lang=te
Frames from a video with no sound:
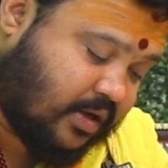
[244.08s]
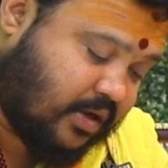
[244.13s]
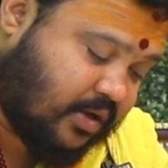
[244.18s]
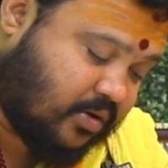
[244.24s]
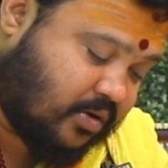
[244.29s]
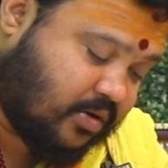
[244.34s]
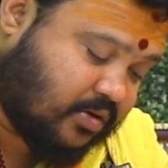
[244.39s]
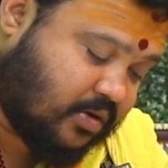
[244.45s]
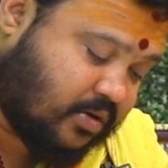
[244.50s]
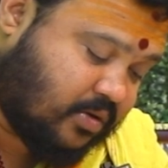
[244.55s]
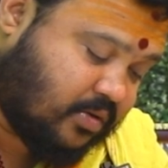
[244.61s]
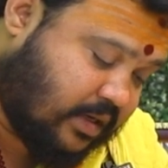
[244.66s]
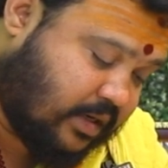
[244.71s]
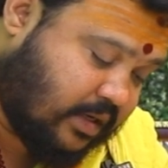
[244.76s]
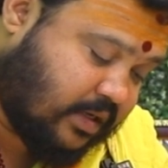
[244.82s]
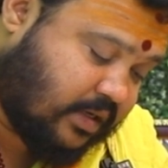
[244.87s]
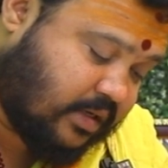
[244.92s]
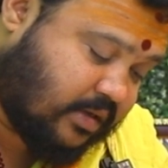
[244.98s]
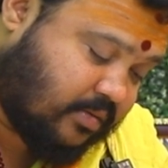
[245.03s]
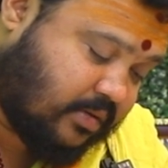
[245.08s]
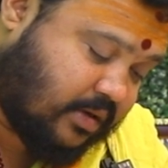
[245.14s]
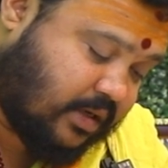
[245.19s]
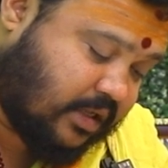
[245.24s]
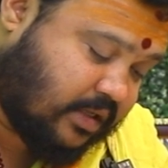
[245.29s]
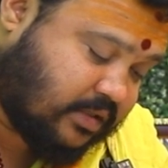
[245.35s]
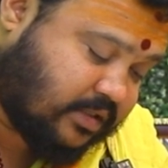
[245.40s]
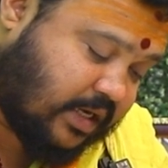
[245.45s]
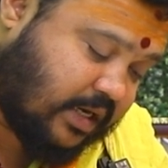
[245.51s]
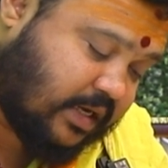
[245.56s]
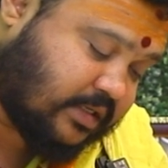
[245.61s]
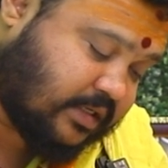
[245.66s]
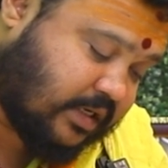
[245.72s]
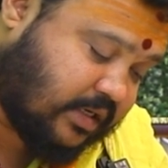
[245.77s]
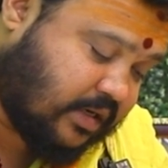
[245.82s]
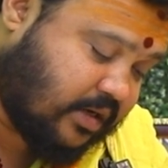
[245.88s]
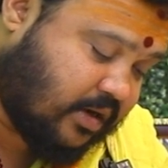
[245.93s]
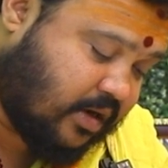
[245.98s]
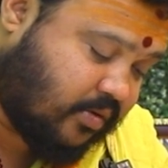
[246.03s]
హీరోజన్ అంటే చాలా
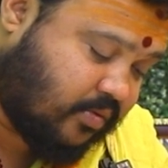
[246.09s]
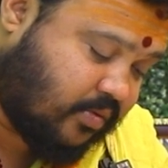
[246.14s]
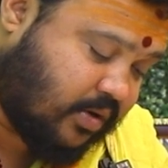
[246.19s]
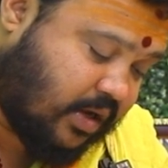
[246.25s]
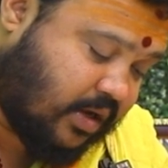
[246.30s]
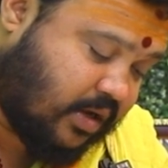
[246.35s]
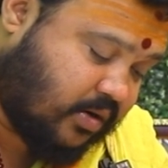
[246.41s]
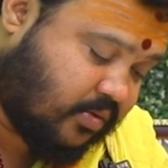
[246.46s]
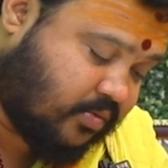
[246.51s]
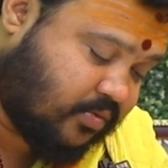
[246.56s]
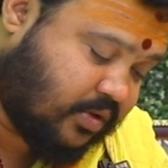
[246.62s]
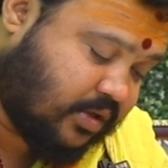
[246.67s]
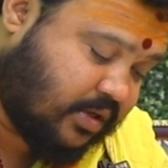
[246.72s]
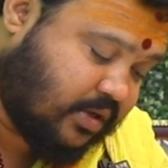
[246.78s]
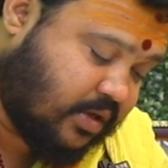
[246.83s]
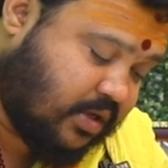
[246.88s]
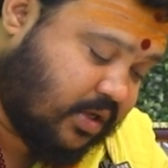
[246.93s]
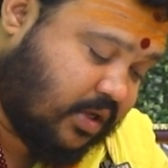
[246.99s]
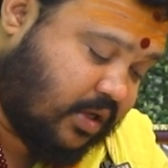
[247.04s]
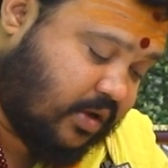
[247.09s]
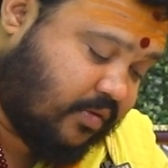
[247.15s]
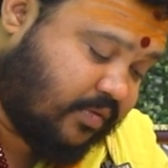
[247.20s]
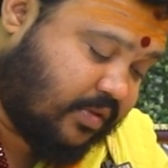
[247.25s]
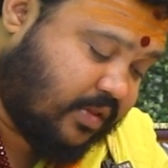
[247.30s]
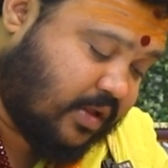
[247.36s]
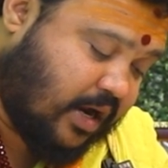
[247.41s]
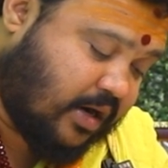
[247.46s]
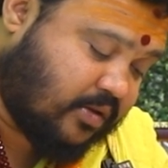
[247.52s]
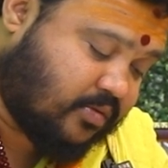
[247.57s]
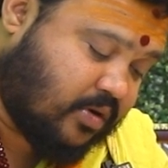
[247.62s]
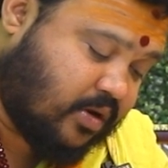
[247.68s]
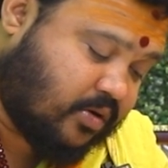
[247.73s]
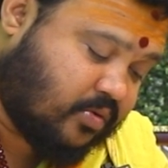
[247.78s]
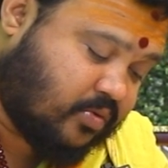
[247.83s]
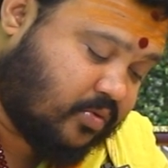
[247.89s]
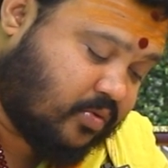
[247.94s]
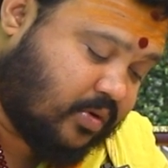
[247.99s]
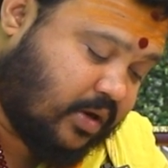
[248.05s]
చక్కగా కూడా ఉంది
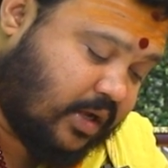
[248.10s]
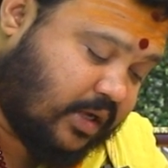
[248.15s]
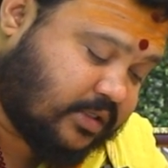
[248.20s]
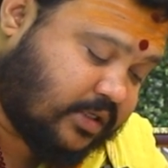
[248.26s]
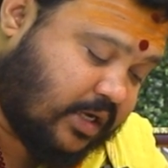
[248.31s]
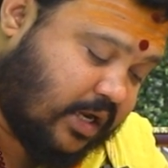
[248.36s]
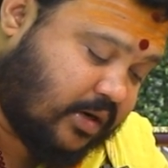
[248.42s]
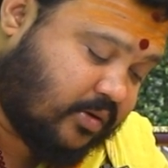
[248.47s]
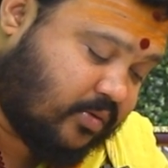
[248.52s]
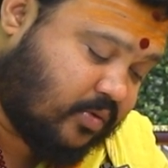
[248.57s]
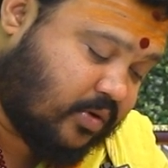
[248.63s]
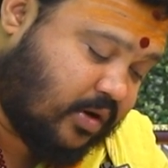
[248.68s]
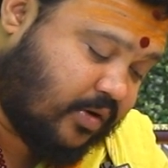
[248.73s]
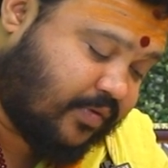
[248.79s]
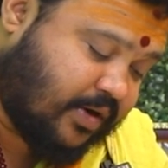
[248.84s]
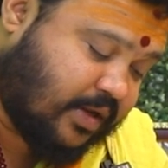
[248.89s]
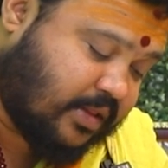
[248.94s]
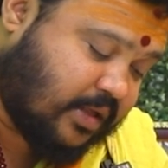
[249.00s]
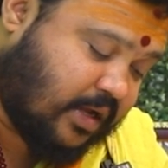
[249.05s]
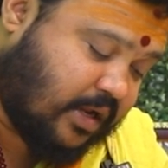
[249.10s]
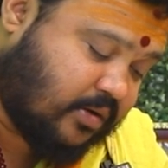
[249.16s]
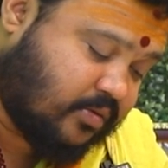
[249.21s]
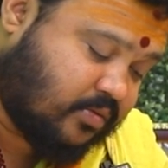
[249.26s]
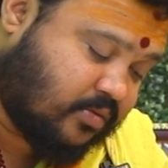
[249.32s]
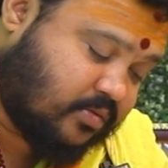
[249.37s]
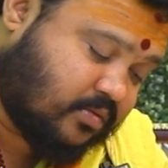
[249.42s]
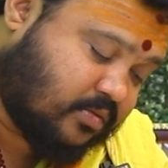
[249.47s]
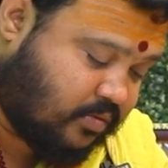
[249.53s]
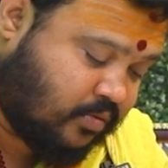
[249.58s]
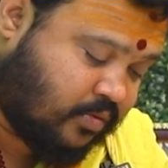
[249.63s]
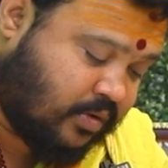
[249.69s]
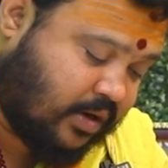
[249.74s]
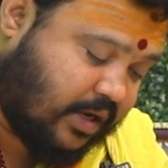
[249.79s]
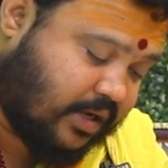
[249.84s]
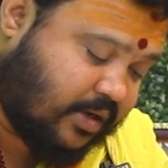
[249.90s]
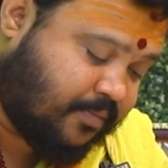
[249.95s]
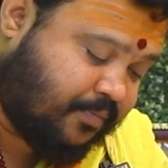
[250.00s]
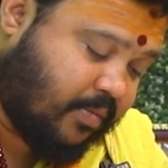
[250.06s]
విద్యార్థులకు కూడా సానుకూల ఫలితాలు
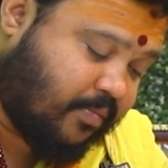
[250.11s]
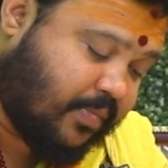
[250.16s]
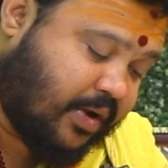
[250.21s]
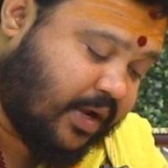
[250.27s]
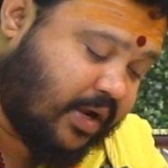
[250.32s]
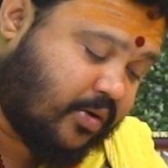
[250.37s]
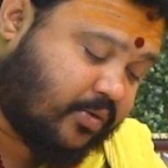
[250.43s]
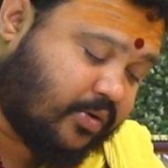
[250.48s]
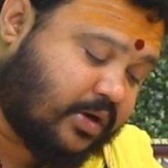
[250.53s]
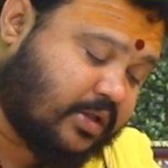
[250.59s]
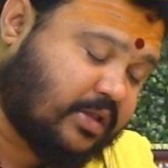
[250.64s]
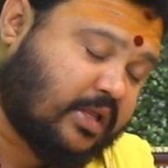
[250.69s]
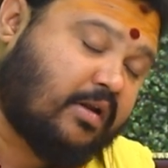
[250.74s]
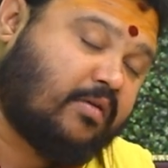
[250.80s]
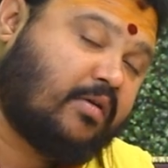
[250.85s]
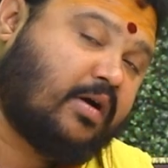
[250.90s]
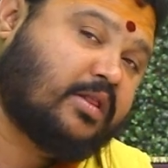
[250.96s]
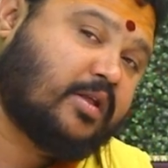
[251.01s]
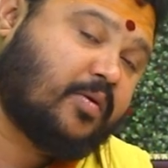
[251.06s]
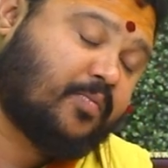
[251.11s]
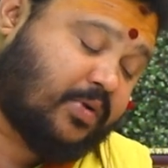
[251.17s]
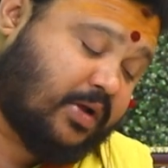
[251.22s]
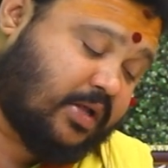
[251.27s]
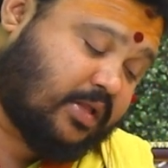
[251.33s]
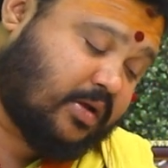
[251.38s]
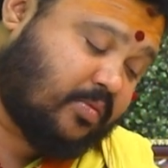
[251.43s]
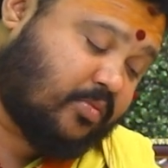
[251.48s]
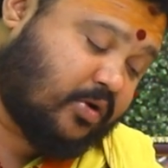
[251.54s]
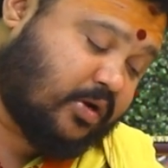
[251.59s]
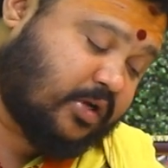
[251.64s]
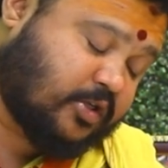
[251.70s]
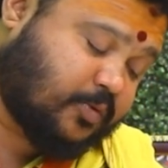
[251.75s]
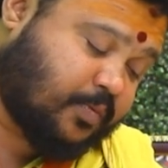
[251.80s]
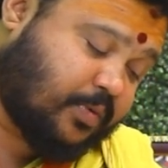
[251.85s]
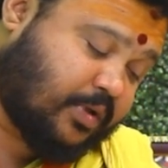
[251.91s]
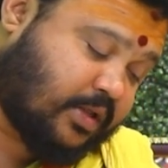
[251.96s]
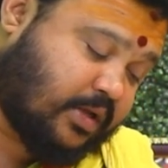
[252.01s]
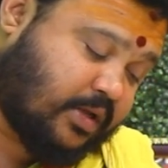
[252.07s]
ఉన్నాయి మే ఒకటి తర్వాత ఎప్పుడైతే
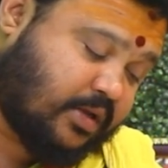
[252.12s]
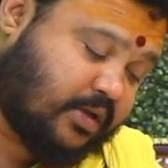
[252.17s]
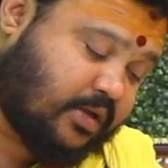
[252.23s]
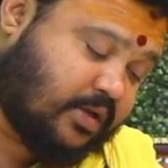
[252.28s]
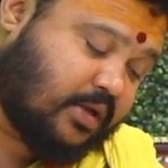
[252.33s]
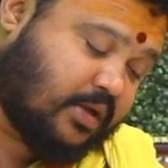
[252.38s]
బృహస్పతి